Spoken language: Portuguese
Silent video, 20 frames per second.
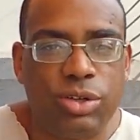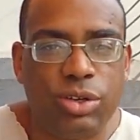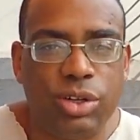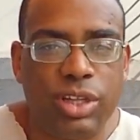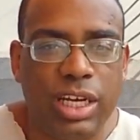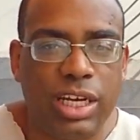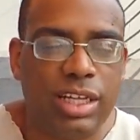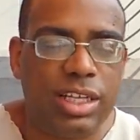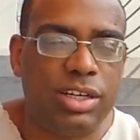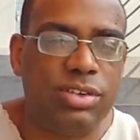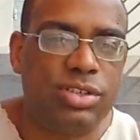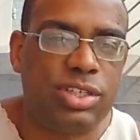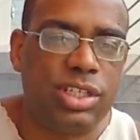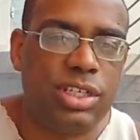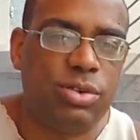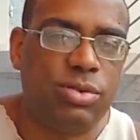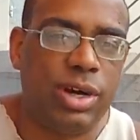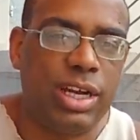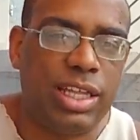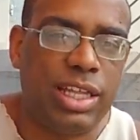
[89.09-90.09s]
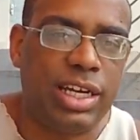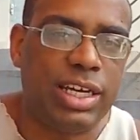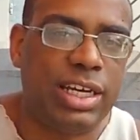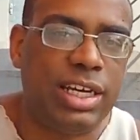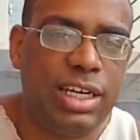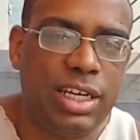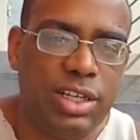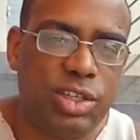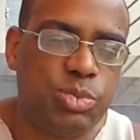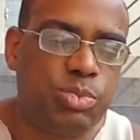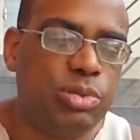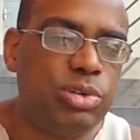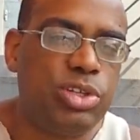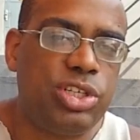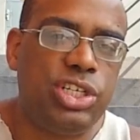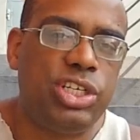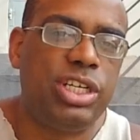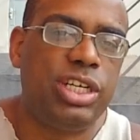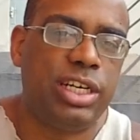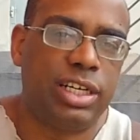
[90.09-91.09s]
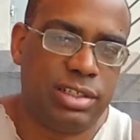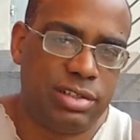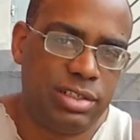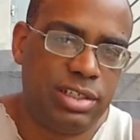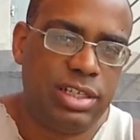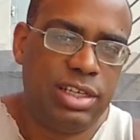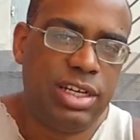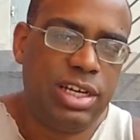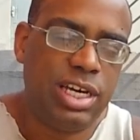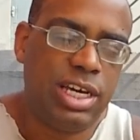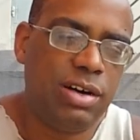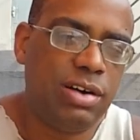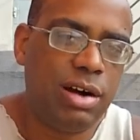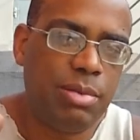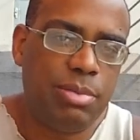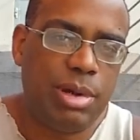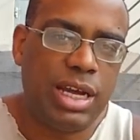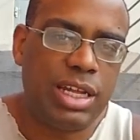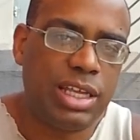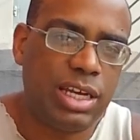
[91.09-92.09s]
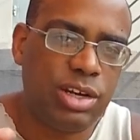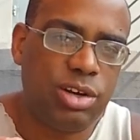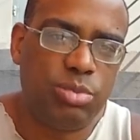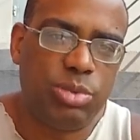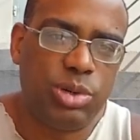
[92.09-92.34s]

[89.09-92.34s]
tô tentando 50 kits por dia. É uma meta que eu